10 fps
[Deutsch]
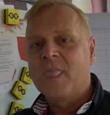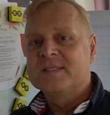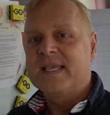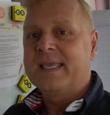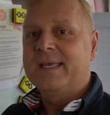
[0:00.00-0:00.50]

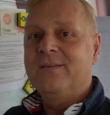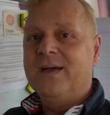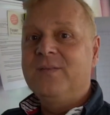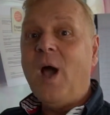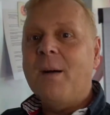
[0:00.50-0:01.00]
seit,
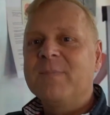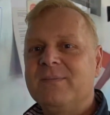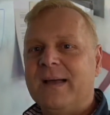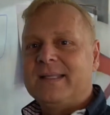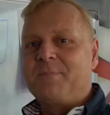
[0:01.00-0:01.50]
äh, wir haben
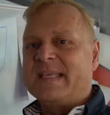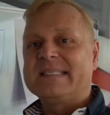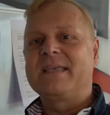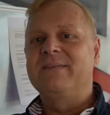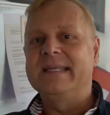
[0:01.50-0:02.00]
die
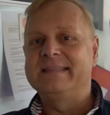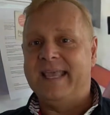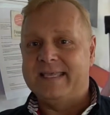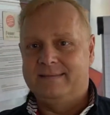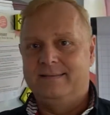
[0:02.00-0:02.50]
beste
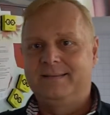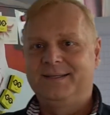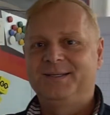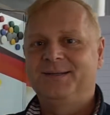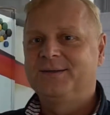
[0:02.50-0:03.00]
Qualität.
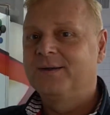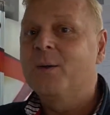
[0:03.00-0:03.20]
Ja.